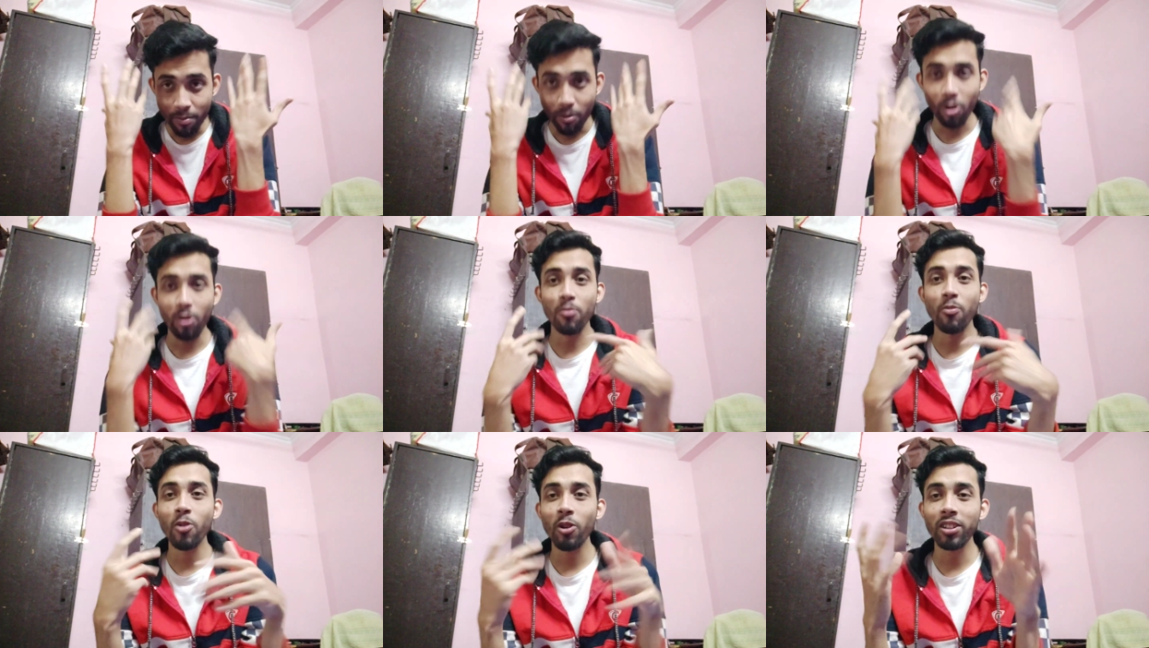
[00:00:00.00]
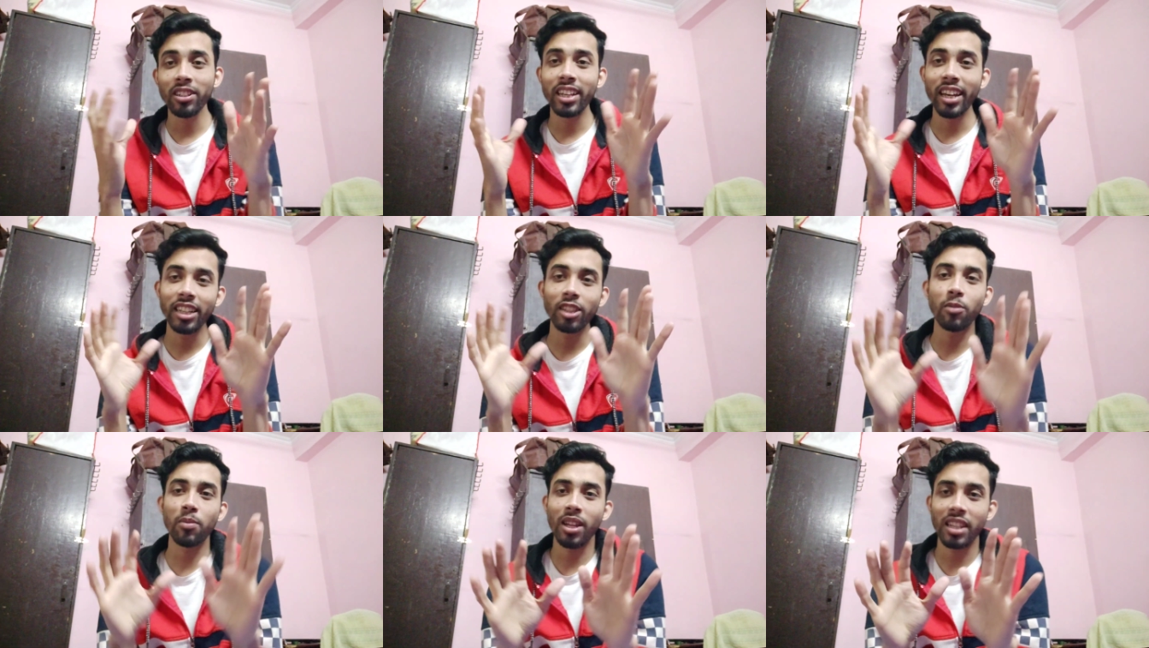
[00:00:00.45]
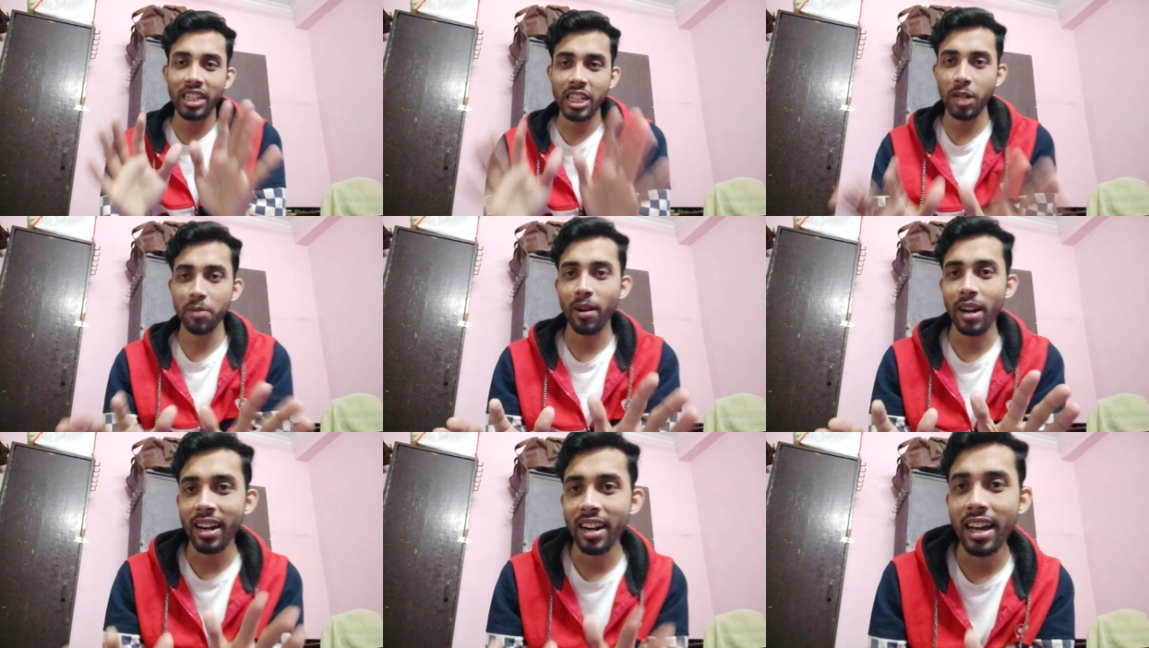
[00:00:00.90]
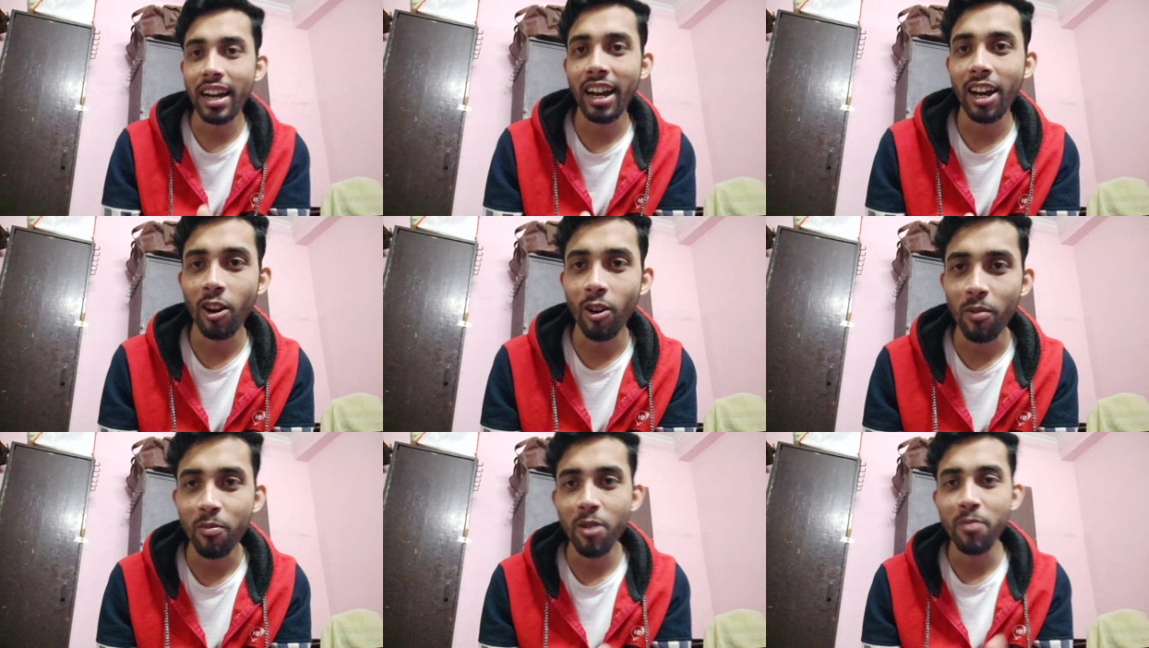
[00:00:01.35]
মোর মুখ দিয়েই তোমরা দিতে পার না
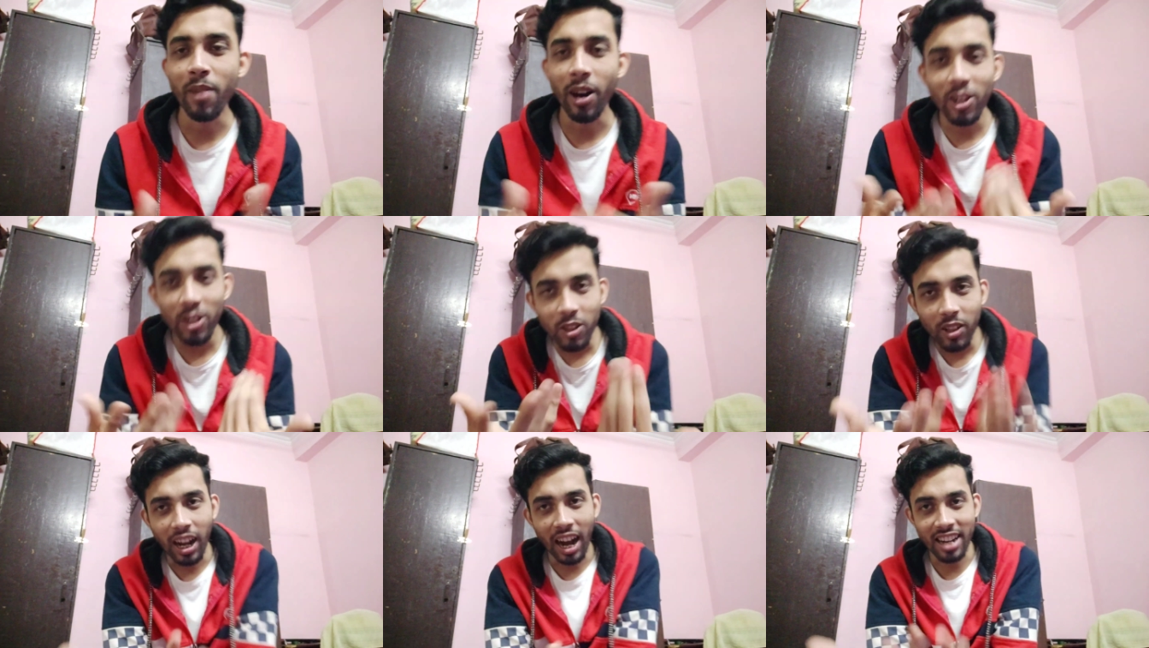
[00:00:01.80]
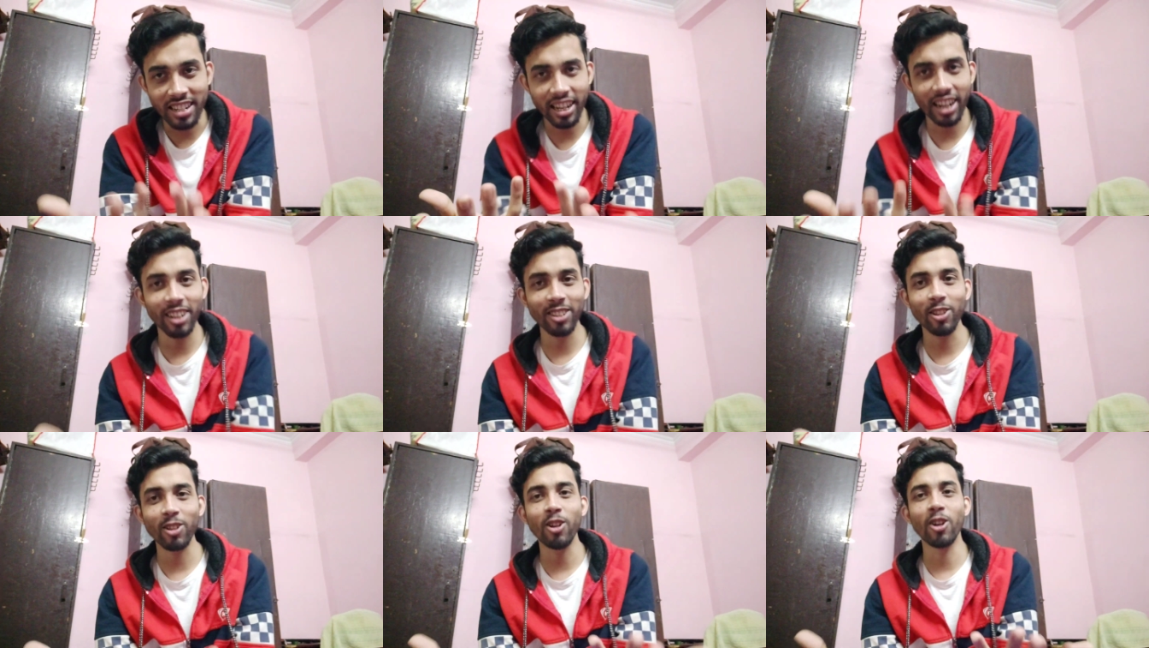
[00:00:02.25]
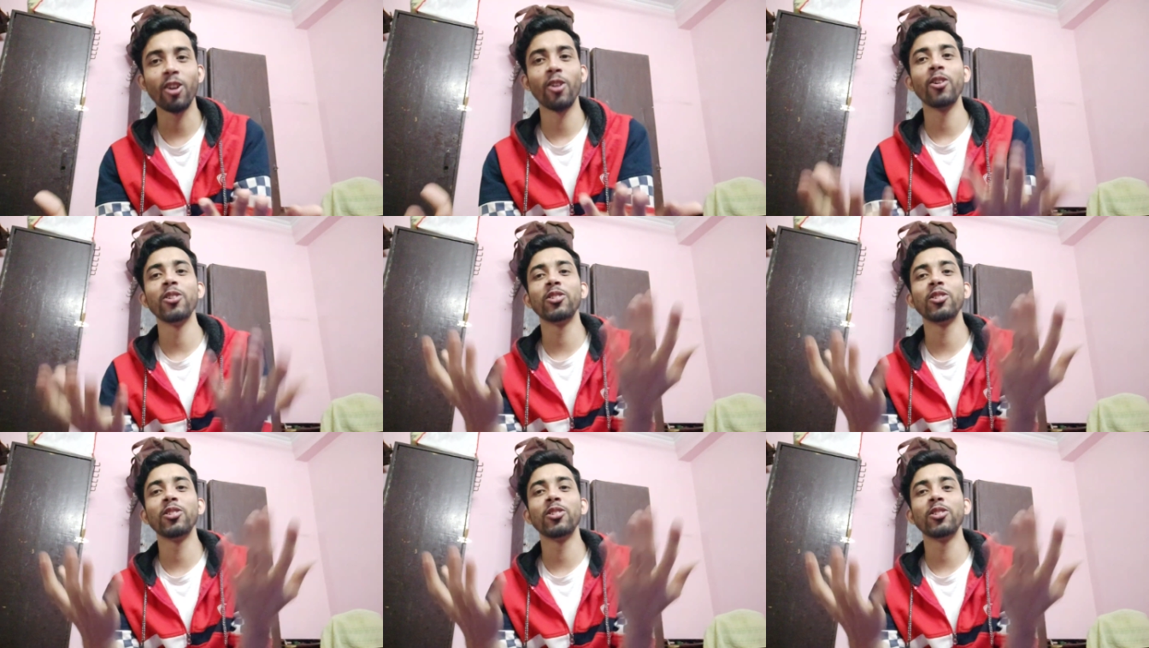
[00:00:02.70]
কারণ মই মানুষক হাসাং তো